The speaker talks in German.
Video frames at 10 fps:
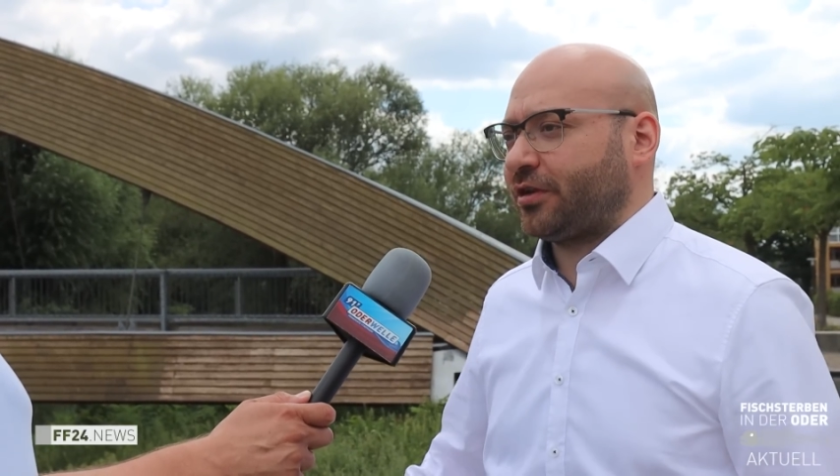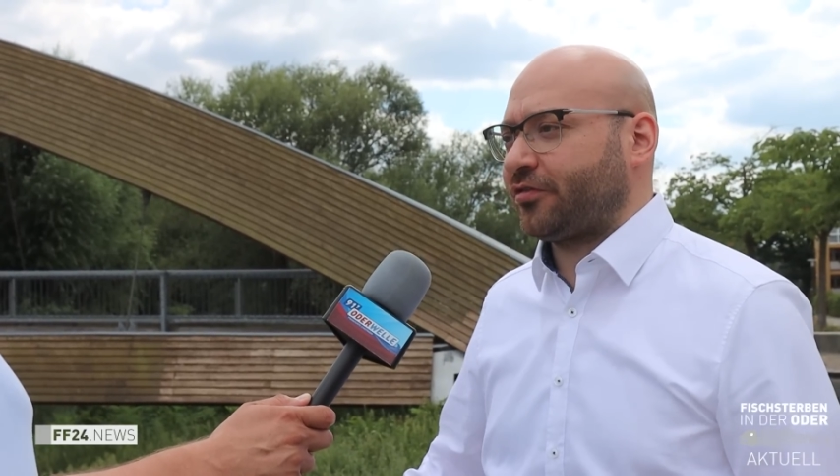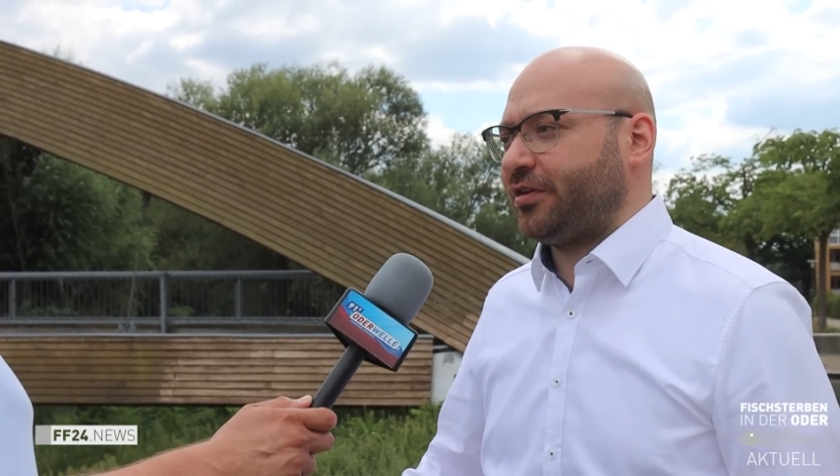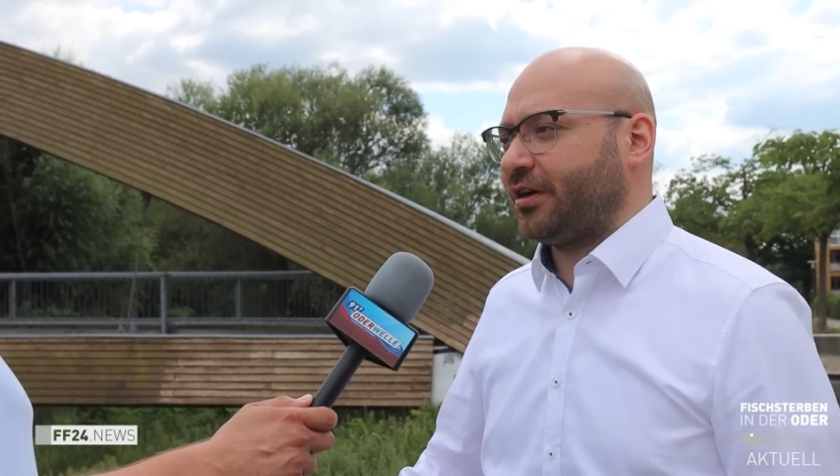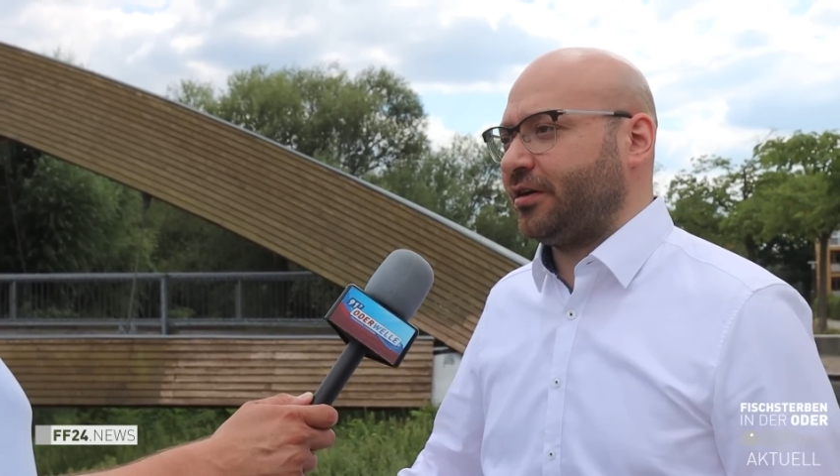
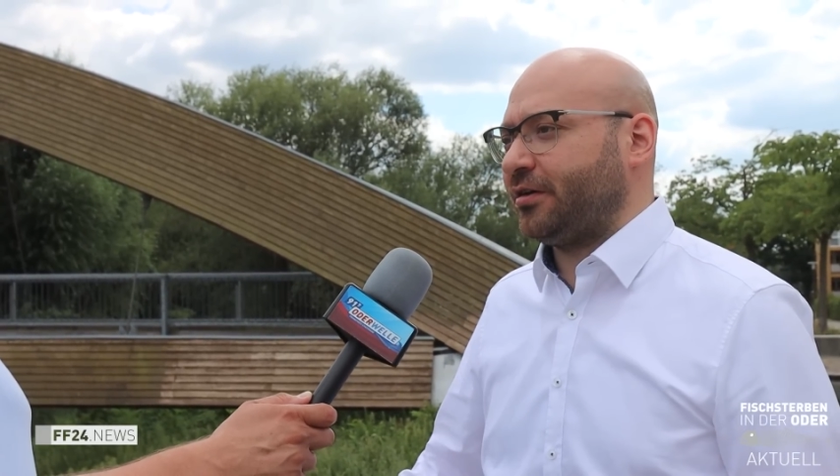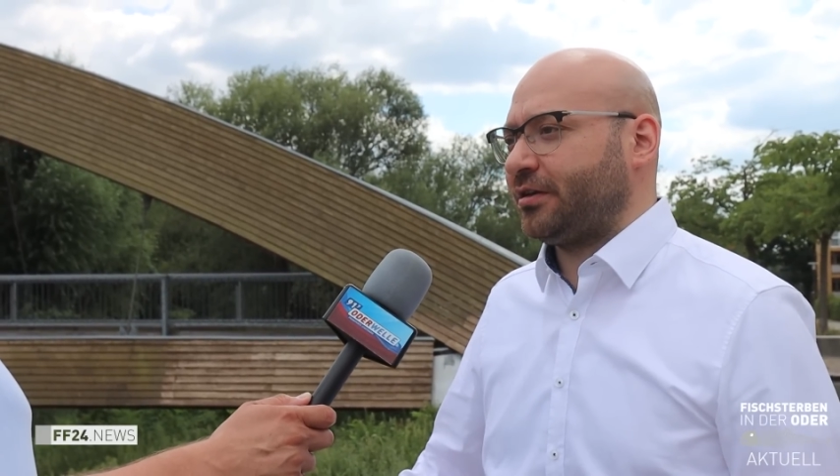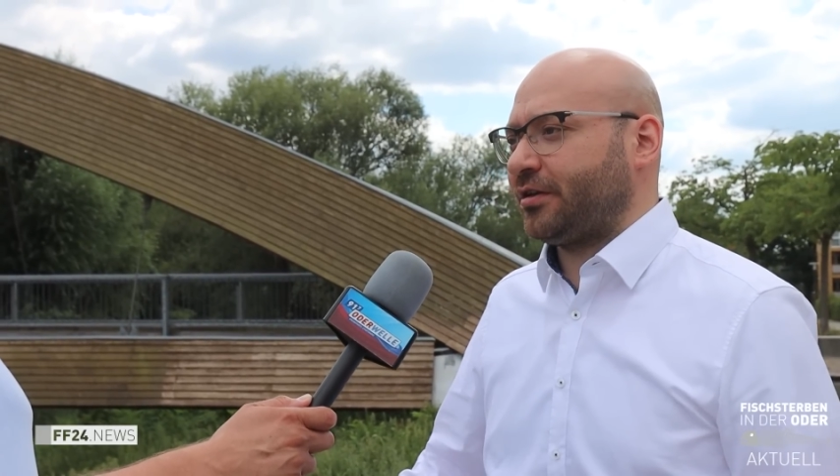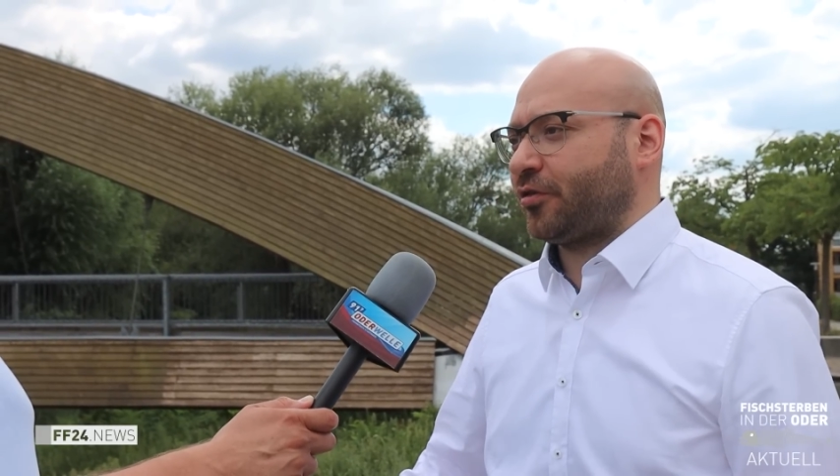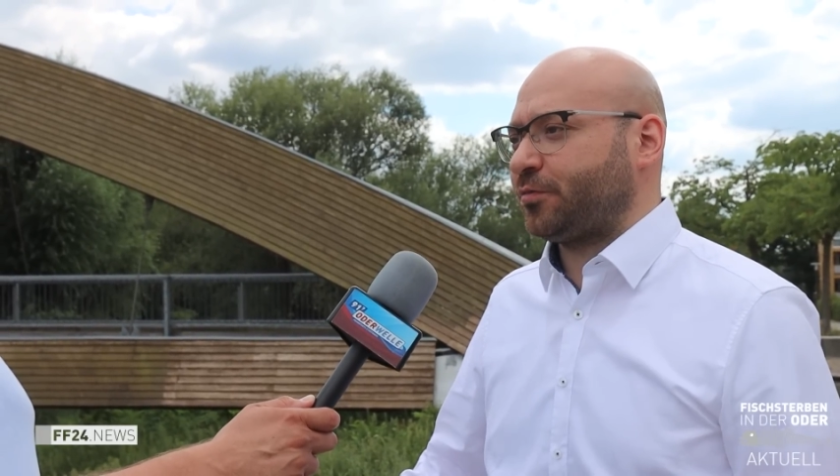Das wäre
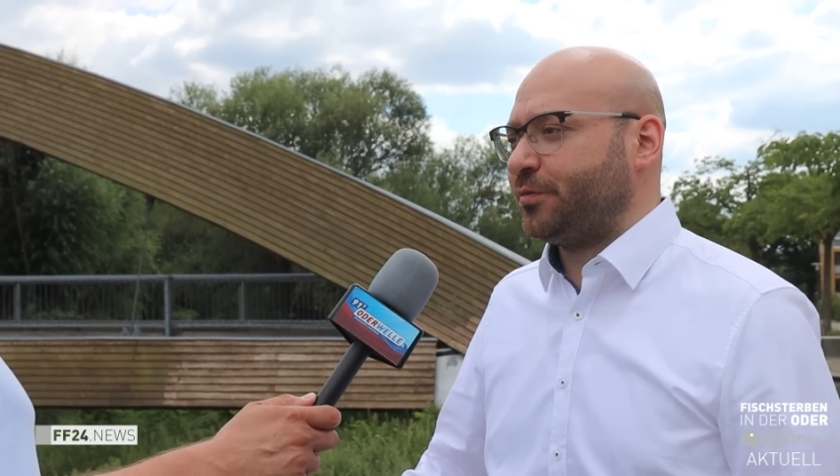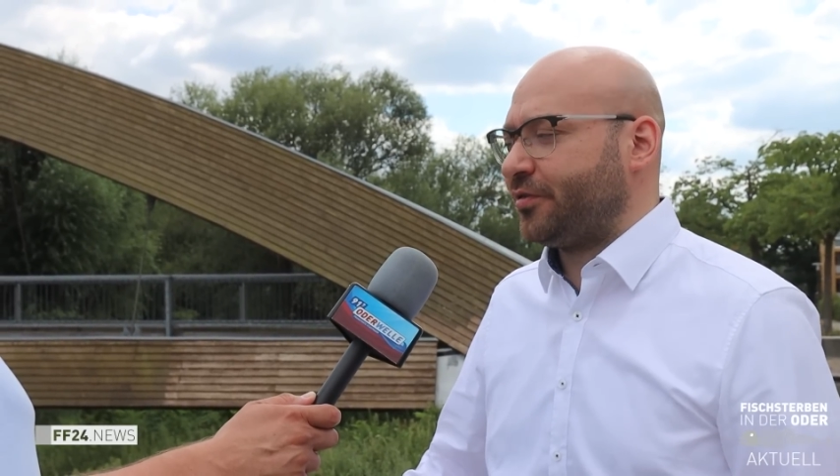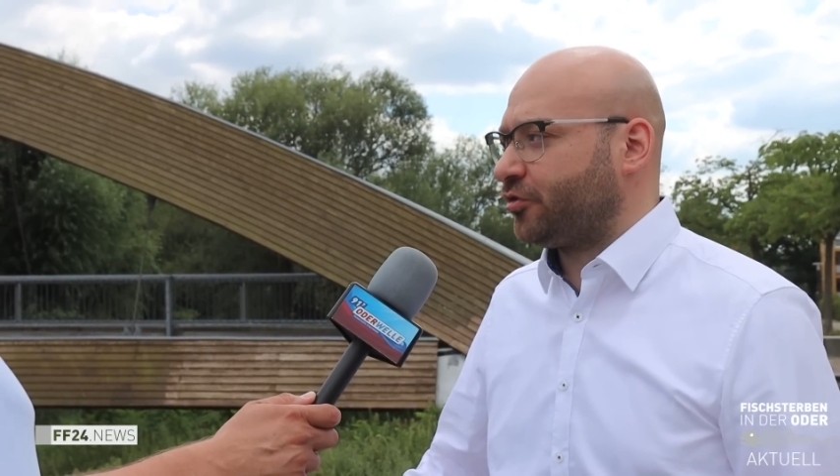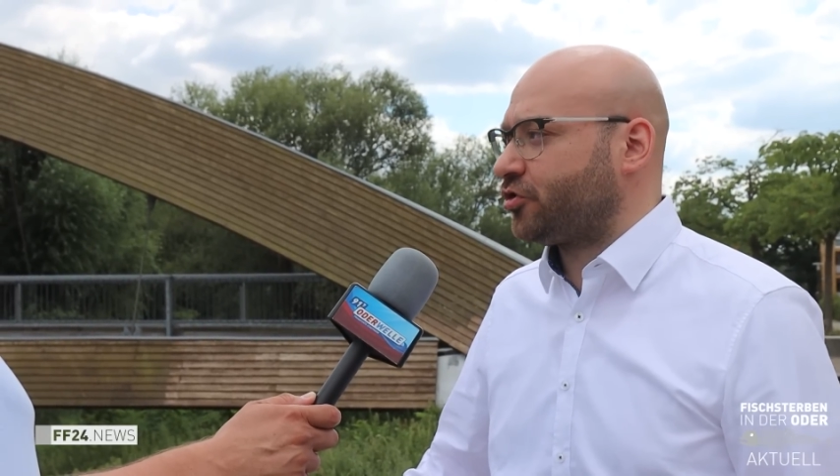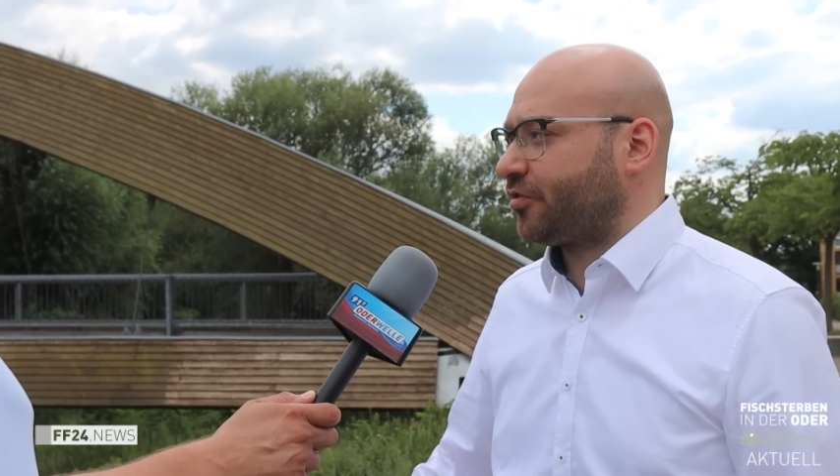das
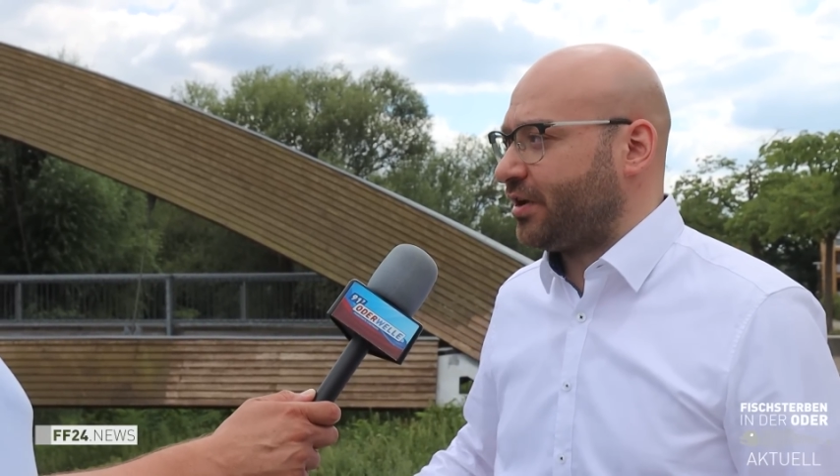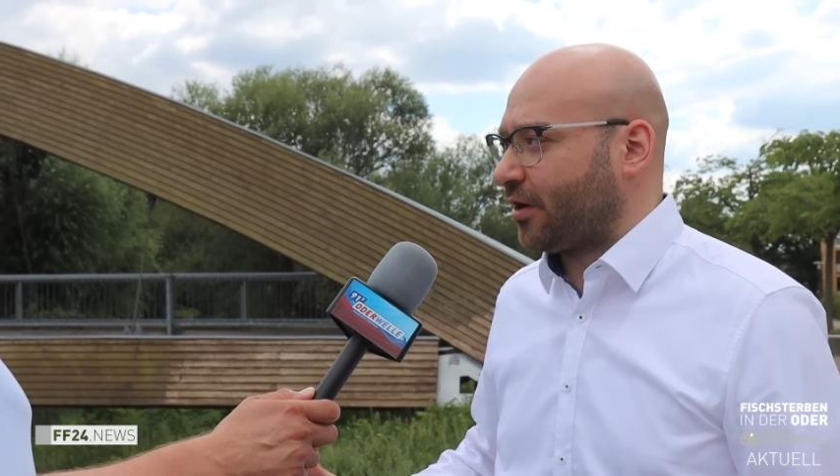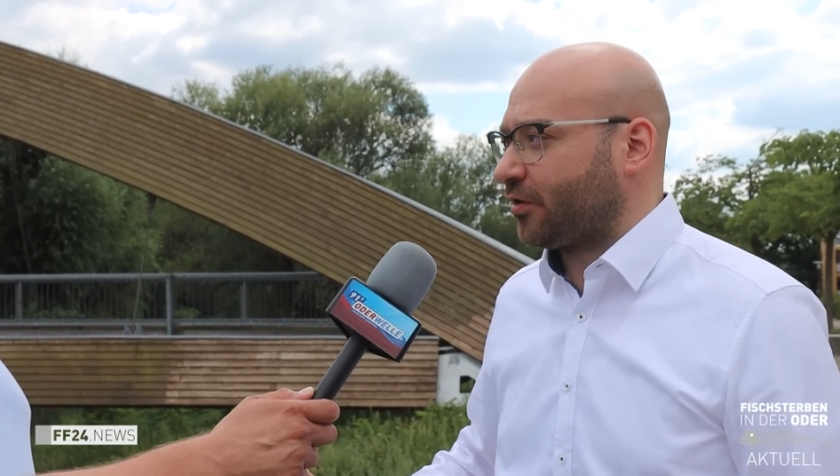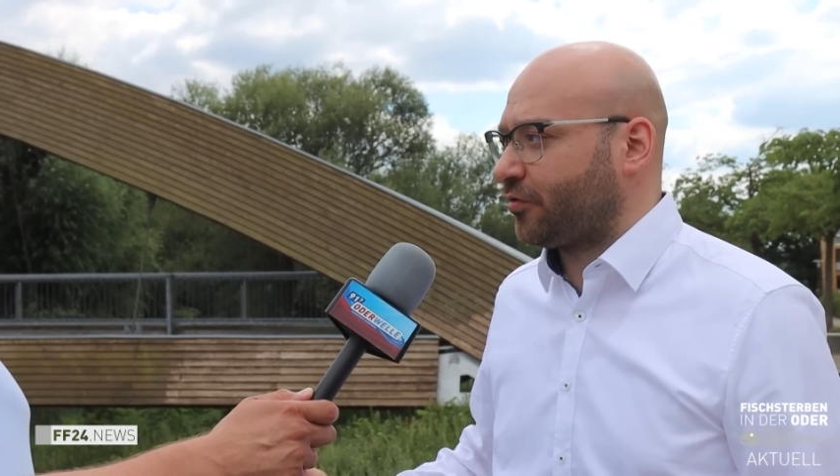optimistische Szenario,